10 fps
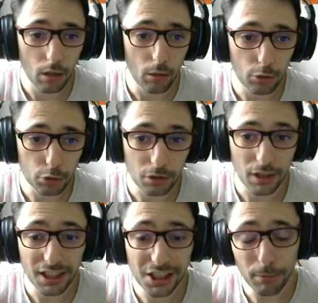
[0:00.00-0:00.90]
Ensuite on a
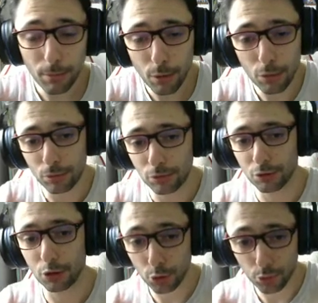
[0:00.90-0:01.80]
la team bleue
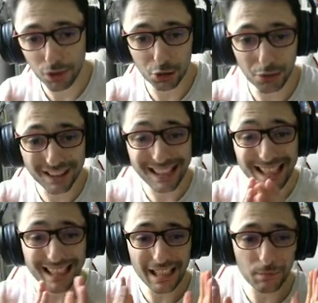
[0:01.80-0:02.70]
que je voulais jouer dès
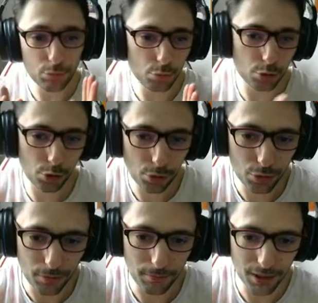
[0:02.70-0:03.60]
le début du
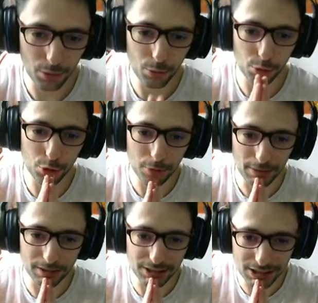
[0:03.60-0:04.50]
jeu, mais que le jeu
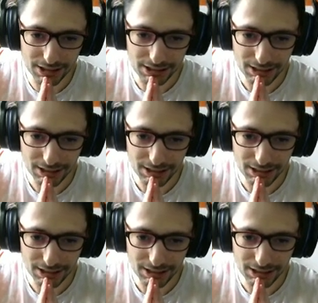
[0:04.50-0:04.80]
m'a dit